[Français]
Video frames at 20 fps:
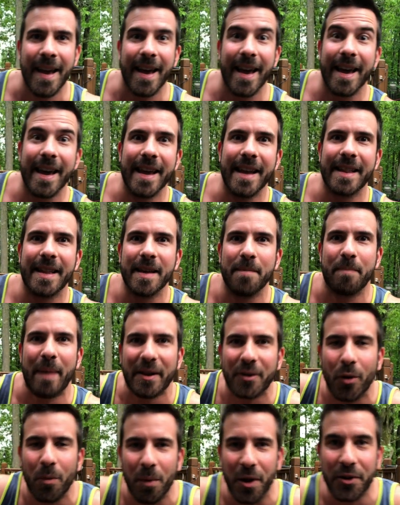et des
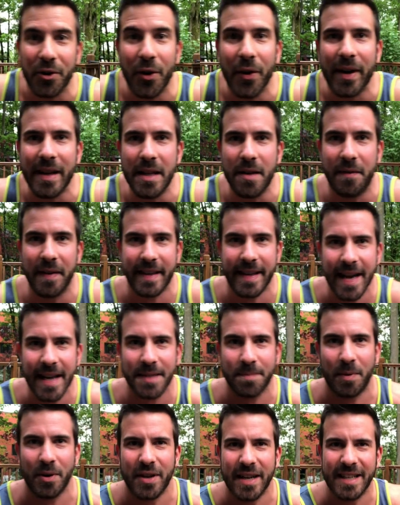patrons moteurs
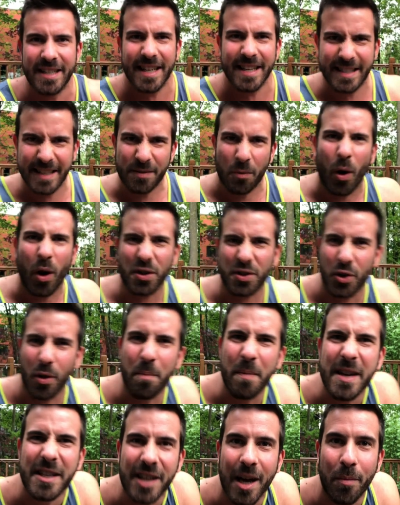inefficaces, puis là les gens disent, wow, c'est un
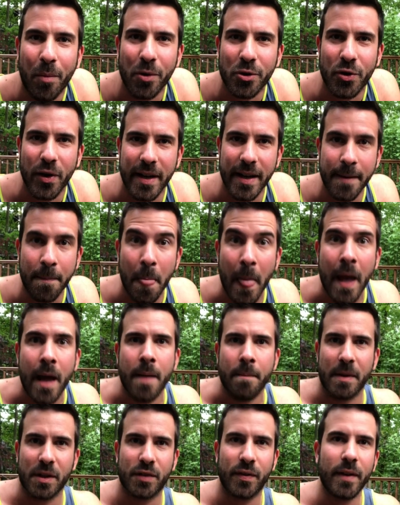méchant bon training.
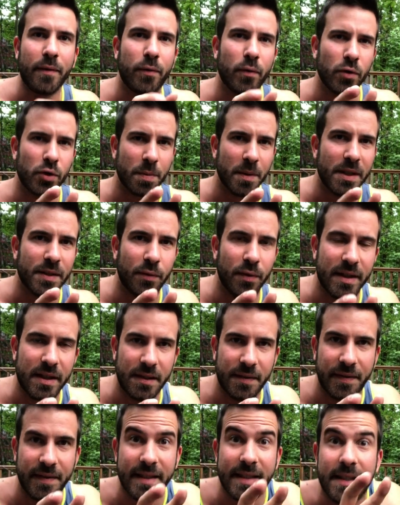Mais souvent, je pense qu'il faut
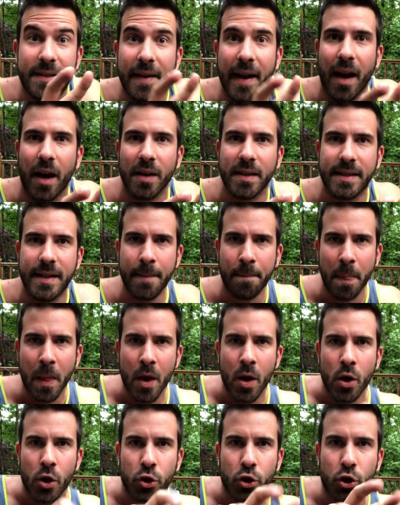différencier
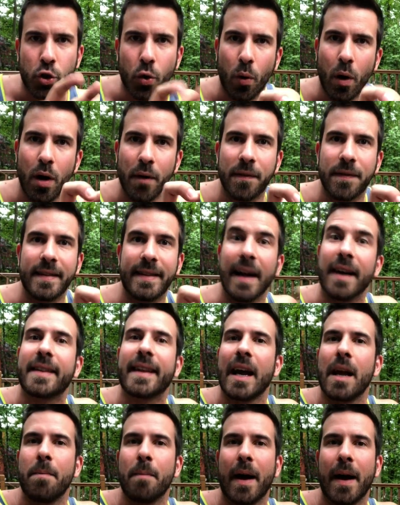show-off
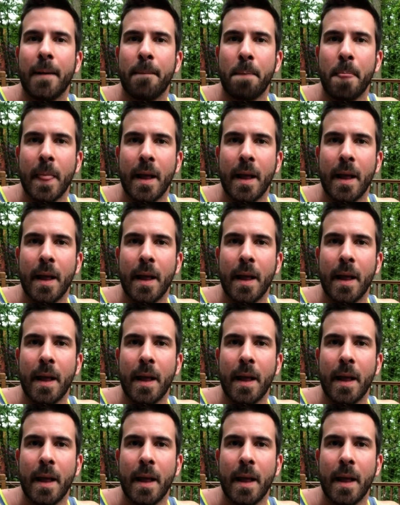d'entraînement.